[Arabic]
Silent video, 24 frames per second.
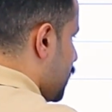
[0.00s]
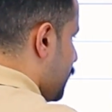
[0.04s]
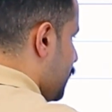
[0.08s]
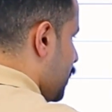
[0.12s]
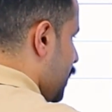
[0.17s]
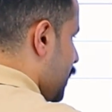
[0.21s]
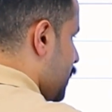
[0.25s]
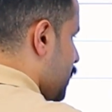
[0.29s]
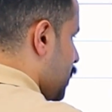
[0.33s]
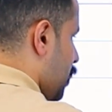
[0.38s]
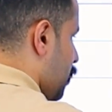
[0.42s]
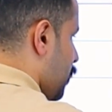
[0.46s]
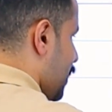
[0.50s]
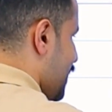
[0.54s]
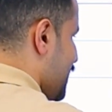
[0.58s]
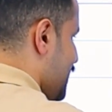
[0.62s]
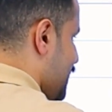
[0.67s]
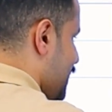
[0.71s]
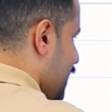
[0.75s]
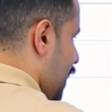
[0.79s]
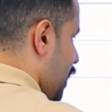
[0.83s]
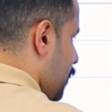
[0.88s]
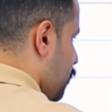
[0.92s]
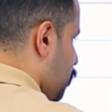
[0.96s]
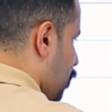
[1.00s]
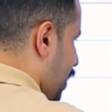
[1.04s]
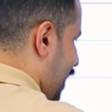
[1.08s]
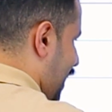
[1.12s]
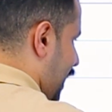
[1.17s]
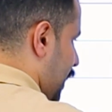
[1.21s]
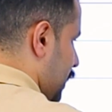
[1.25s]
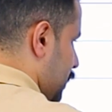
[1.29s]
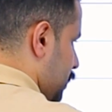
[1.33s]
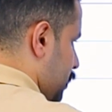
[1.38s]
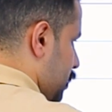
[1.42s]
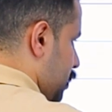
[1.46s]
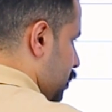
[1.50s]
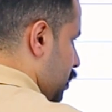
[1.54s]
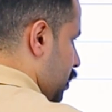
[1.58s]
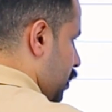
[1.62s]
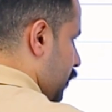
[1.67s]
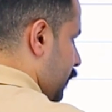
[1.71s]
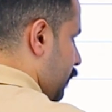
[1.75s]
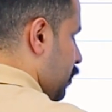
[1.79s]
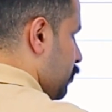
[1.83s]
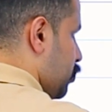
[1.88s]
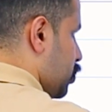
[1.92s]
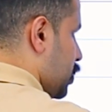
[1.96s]
اللي جنب الاكس يا اخوان سالب واحد
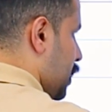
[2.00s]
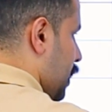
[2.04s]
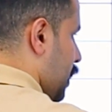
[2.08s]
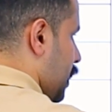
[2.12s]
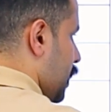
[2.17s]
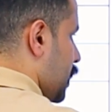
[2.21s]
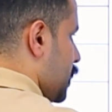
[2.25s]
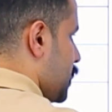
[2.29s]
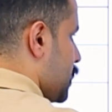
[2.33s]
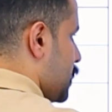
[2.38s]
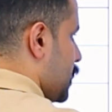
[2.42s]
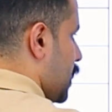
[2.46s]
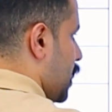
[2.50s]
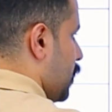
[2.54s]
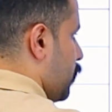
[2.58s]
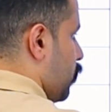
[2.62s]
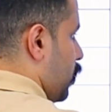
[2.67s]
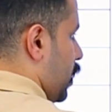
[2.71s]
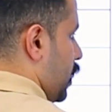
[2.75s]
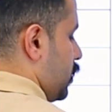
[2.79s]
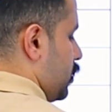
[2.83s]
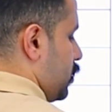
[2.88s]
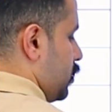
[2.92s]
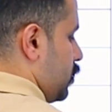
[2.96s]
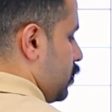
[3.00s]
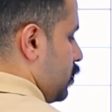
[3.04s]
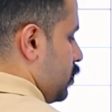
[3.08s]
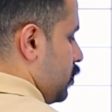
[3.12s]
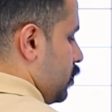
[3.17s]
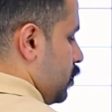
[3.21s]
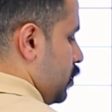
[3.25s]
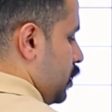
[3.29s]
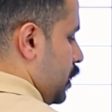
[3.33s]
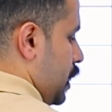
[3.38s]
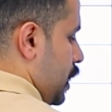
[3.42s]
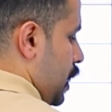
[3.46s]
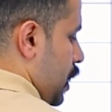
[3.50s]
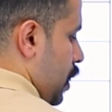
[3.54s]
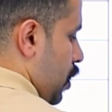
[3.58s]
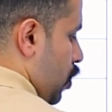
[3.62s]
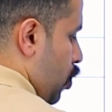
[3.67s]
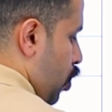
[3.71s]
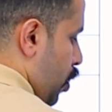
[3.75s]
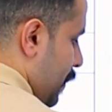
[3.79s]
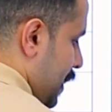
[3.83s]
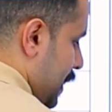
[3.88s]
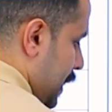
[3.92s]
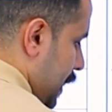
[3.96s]
فالمشتق ايش سالب واحد
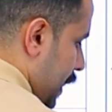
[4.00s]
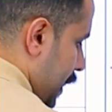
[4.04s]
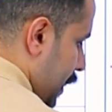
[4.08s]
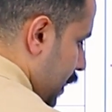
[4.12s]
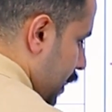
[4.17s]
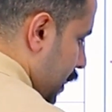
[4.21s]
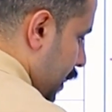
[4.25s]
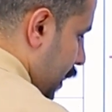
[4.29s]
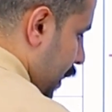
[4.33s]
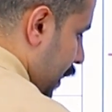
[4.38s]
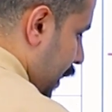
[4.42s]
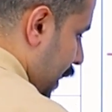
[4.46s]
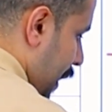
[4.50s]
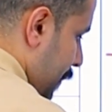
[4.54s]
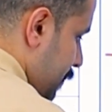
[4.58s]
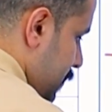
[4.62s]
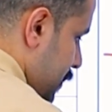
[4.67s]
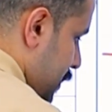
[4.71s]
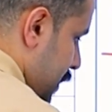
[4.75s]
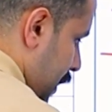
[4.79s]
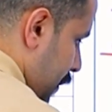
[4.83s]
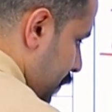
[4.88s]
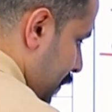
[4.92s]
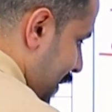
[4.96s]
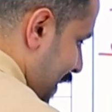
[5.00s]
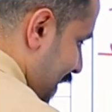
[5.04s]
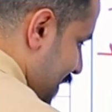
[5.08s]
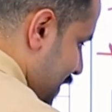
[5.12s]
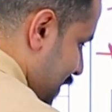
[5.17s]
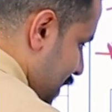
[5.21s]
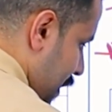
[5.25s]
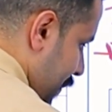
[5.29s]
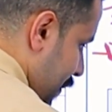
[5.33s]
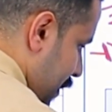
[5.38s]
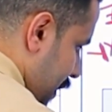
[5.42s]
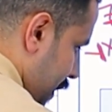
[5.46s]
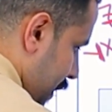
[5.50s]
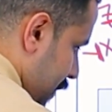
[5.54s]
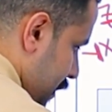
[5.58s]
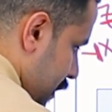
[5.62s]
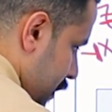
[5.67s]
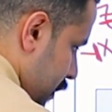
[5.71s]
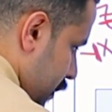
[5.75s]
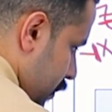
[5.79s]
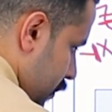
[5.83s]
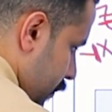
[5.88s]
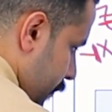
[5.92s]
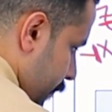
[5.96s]
هو مثلا خمسة ملزقة
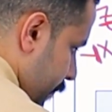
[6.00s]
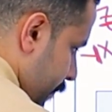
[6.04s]
بالاكس